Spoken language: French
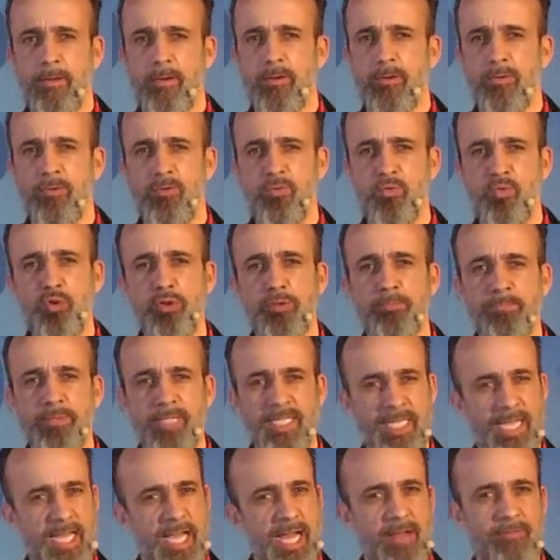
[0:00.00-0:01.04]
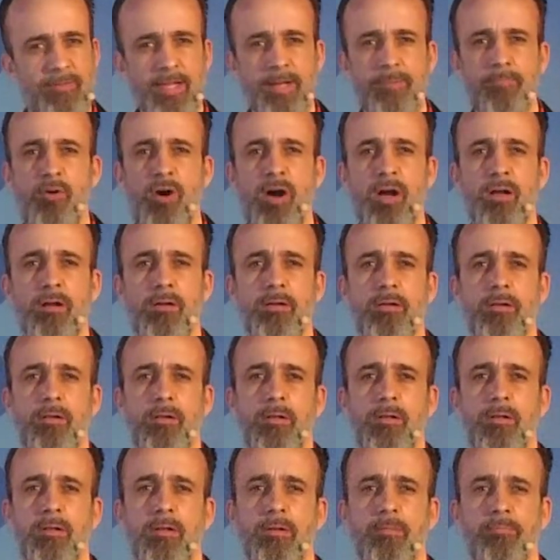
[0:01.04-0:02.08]
une courte prière avec moi
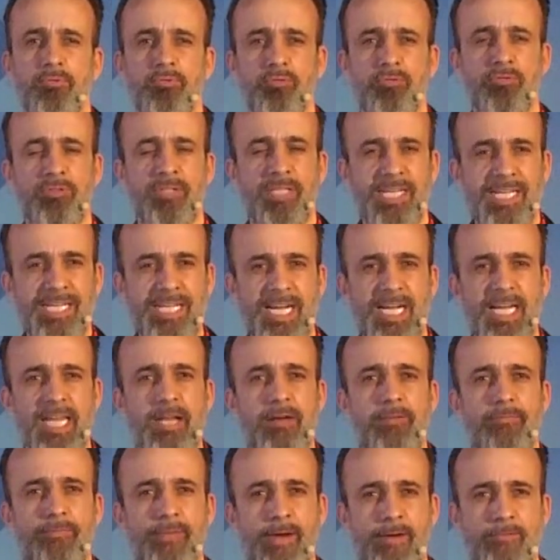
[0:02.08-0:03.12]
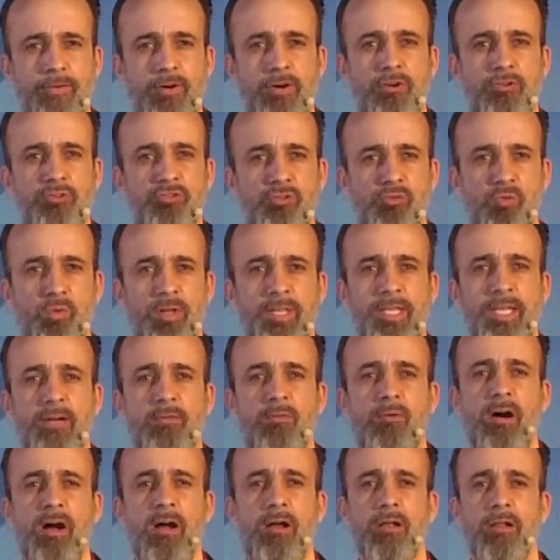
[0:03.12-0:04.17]
pour te déclarer en faveur du roi des
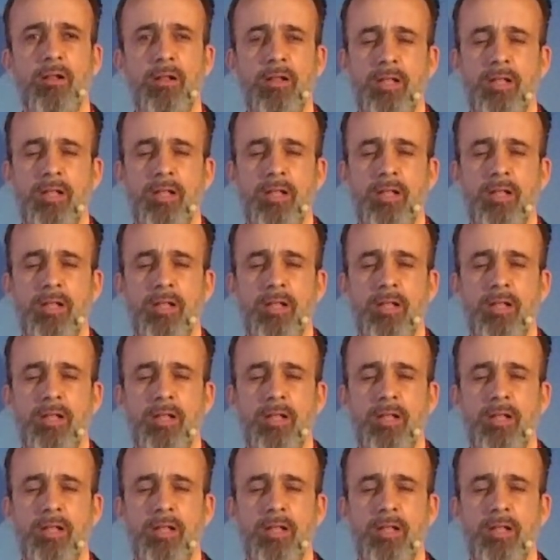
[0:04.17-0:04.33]
rois